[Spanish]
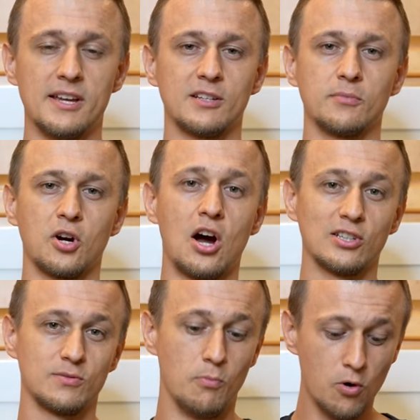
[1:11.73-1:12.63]
más
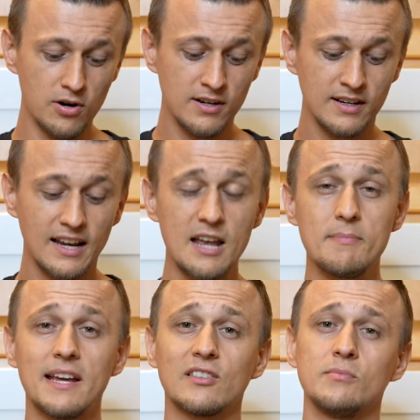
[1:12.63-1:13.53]
caros y que se
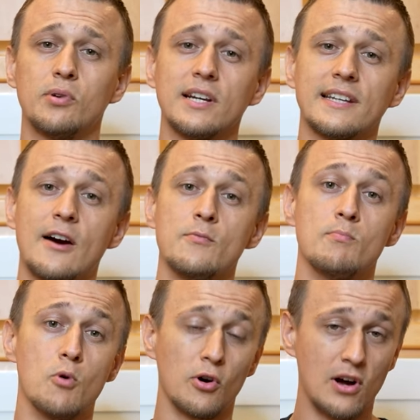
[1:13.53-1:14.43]
dañen con más
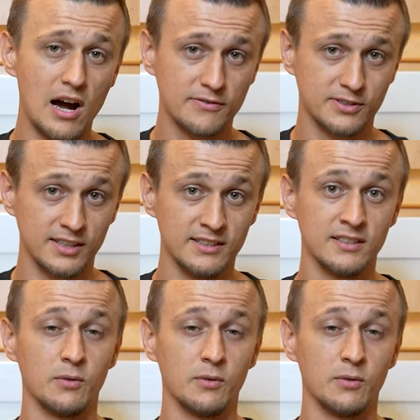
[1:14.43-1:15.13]
frecuencia,